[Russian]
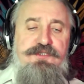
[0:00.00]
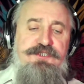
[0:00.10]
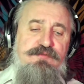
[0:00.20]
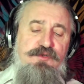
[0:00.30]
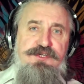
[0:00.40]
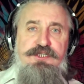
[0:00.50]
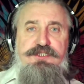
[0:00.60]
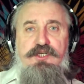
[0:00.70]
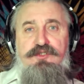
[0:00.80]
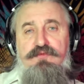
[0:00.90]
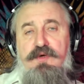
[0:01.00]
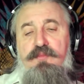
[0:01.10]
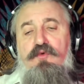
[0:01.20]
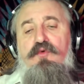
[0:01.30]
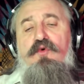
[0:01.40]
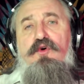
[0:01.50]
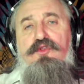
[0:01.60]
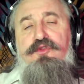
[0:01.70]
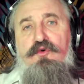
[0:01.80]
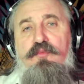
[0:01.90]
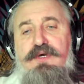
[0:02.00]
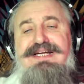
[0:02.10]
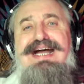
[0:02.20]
Сегодня я расскажу вам о том,